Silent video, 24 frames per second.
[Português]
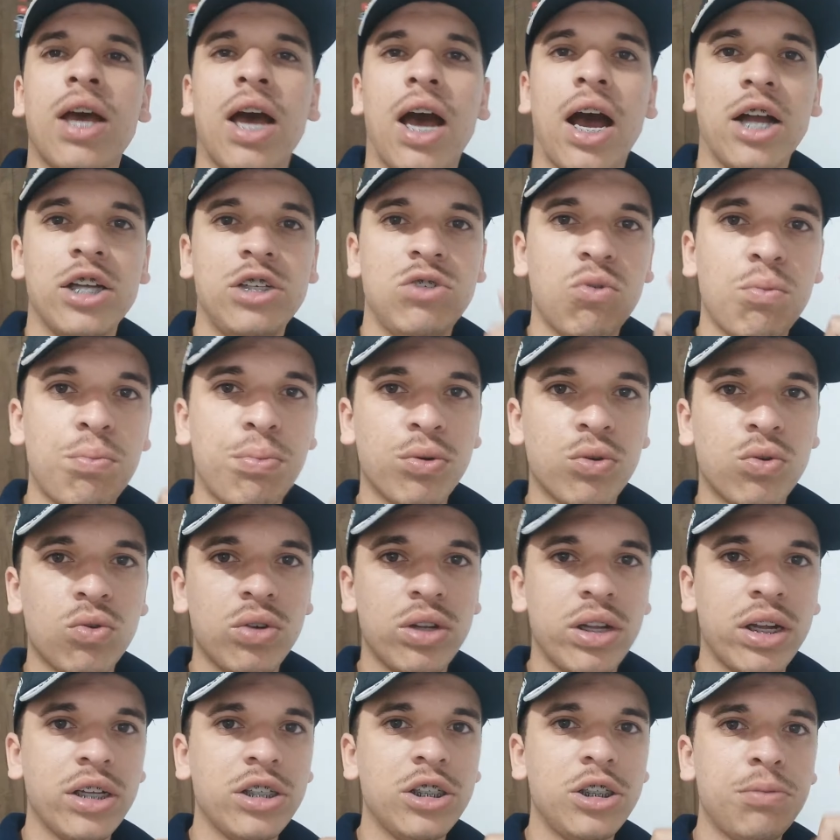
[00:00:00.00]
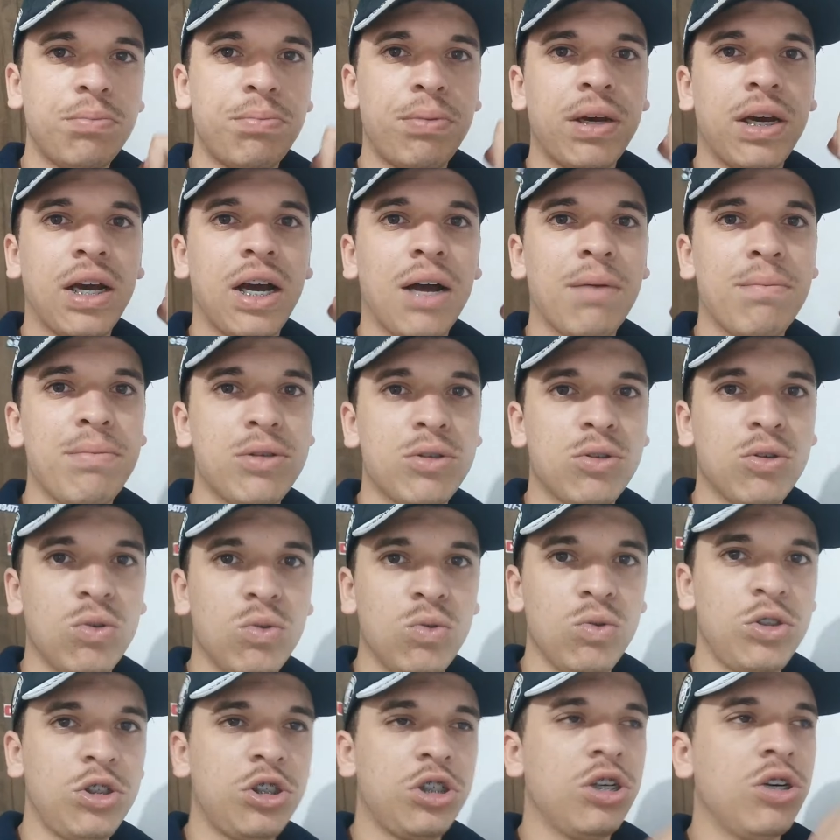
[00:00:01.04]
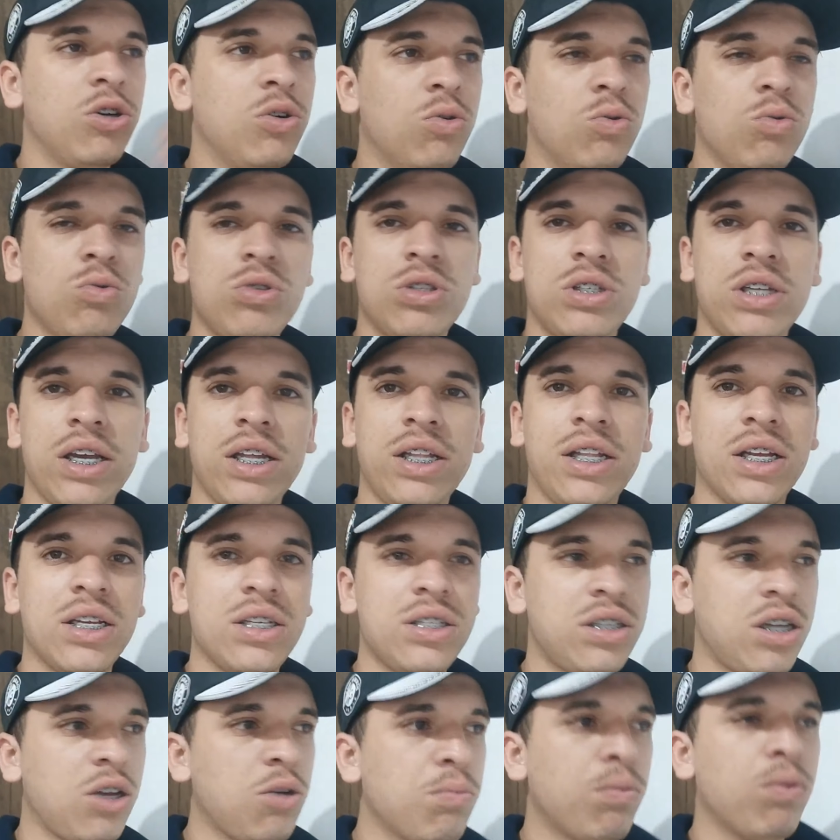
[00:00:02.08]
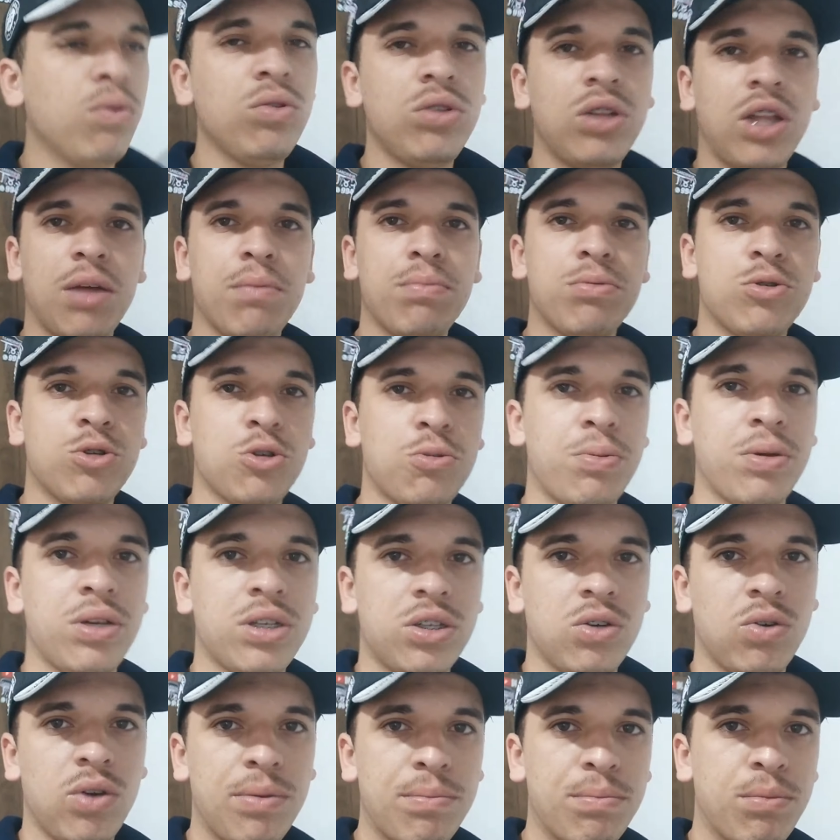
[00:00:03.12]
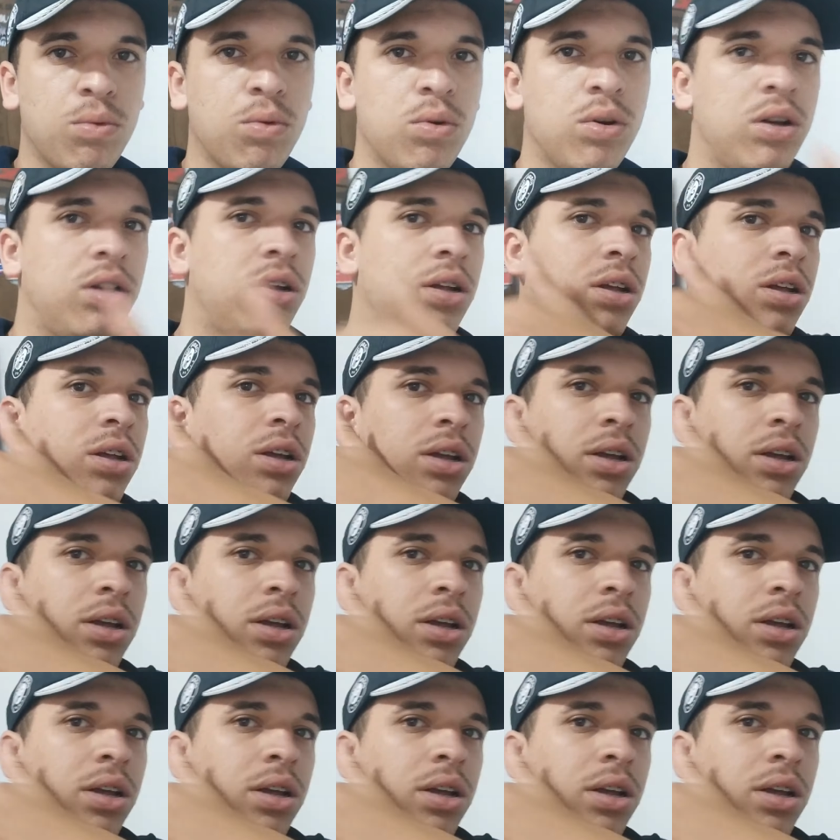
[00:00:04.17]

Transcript: Aí tive a oportunidade de pegar a Absolute. Usei, testei um bom tempo, suspensão é boa.